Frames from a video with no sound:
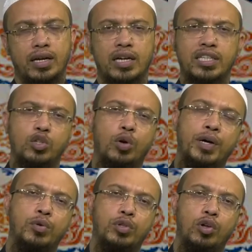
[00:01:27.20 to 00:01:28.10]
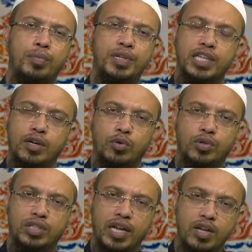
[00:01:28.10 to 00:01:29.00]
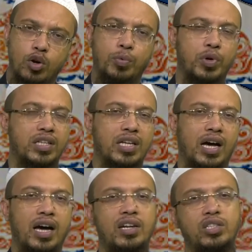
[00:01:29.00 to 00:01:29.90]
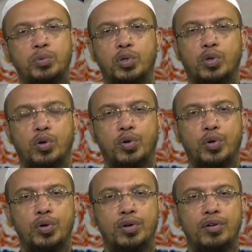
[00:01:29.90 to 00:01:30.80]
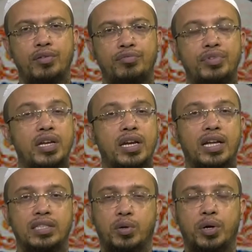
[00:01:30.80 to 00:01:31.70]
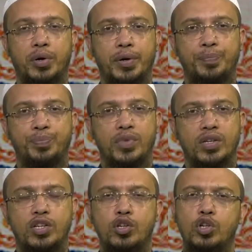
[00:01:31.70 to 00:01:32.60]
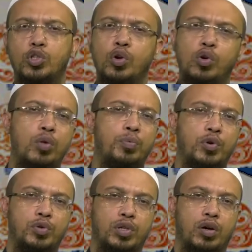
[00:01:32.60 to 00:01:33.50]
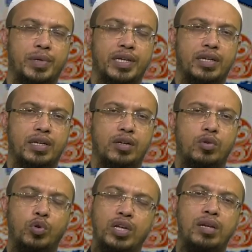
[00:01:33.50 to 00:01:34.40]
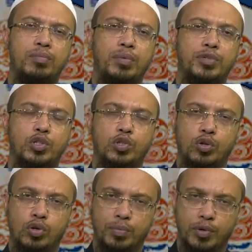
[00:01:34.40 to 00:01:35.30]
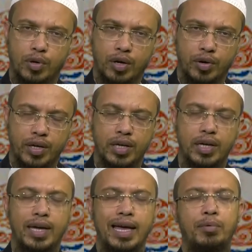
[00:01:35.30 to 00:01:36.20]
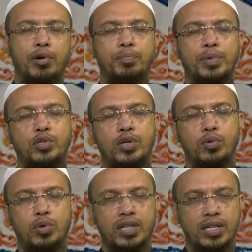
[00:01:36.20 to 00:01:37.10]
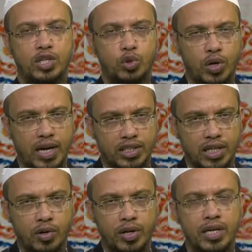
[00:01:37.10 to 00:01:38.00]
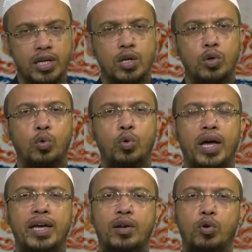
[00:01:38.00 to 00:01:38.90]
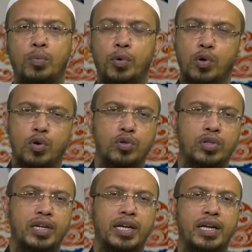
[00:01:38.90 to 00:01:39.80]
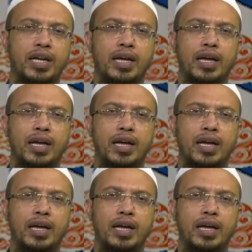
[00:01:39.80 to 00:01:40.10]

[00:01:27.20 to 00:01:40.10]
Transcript: খাঁটি তওবা করতে হবে যেন সেই অপরাধে আর জীবনে কখনো ফিরে না যাওয়া হয় সেজন্য সংকল্প করতে হবে কঠিনভাবে যদি সংকল্প করা হয় এবং পেছনের গুণা থেকে সরে আসা হয় গুনাহের উপকরণ থেকে